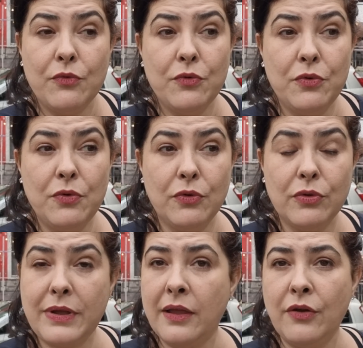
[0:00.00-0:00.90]
o
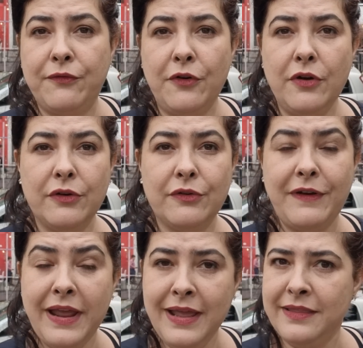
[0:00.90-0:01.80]
lugar que eu vou não
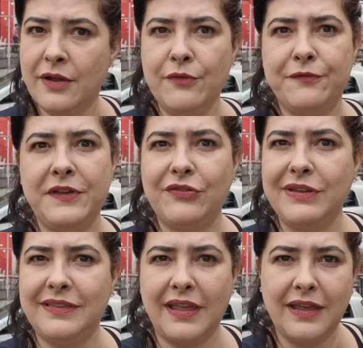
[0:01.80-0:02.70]
vai render um vídeo
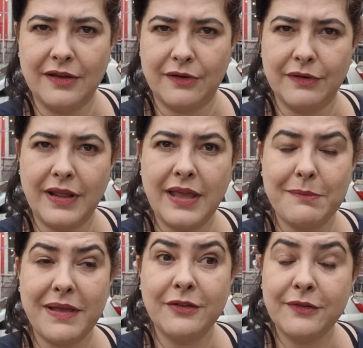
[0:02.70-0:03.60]
inteiro, né?
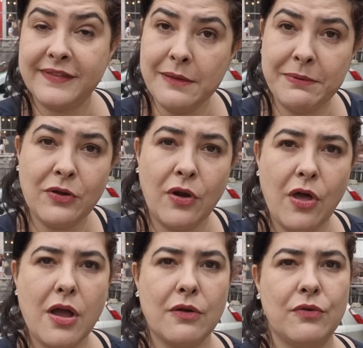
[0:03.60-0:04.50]
Mas eu sempre
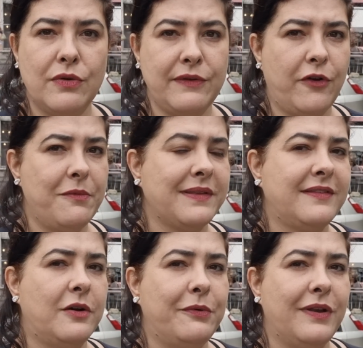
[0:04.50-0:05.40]
coloco
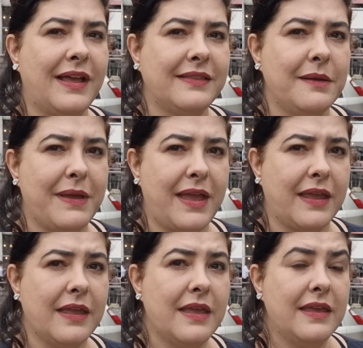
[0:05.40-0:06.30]
informação por lá
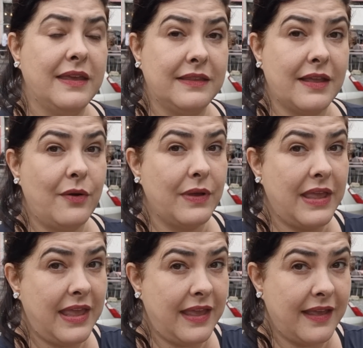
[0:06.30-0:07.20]
também. Então,
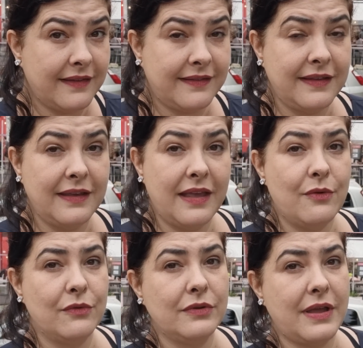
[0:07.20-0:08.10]
esse é
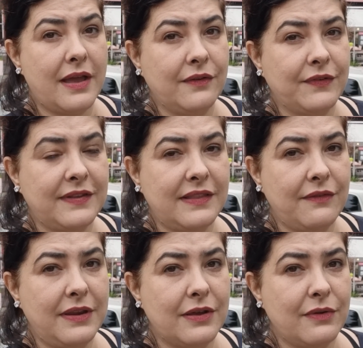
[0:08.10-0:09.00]
um lugar que você
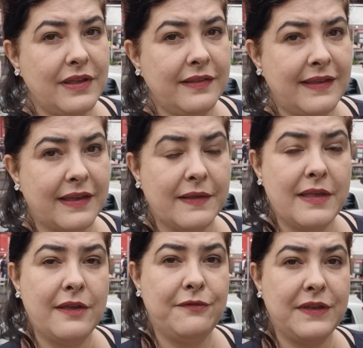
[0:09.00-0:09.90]
deveria conhecer.
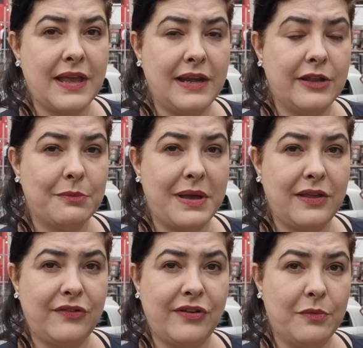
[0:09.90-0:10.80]
Fica ali numa
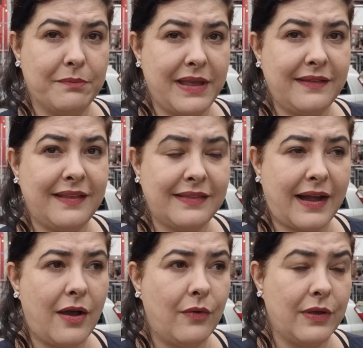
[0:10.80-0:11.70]
região bem
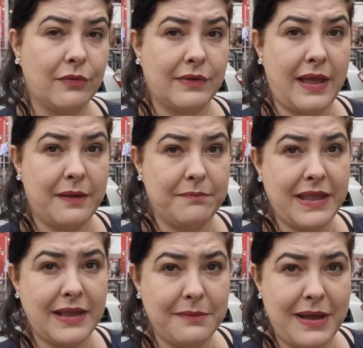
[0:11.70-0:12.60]
central, é um lugar
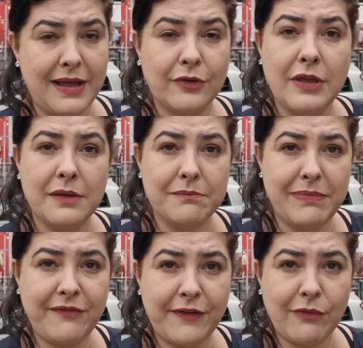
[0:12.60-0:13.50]
bem animado,
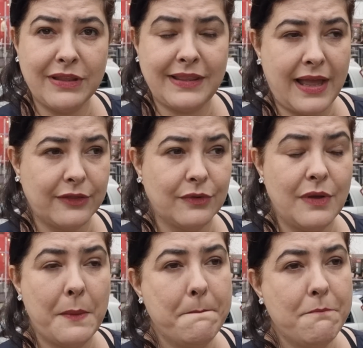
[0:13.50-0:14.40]
bem frequentado,
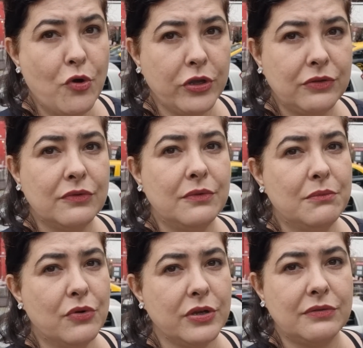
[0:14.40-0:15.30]
muito,
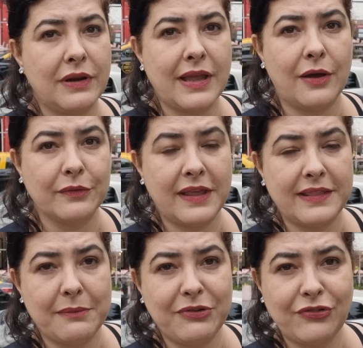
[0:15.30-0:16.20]
muito legal, da
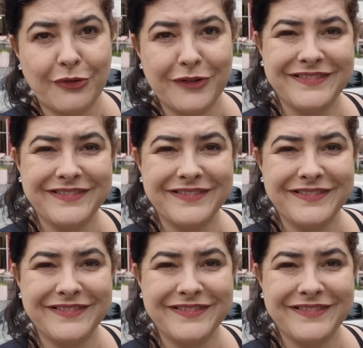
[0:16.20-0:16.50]
Dabistrô.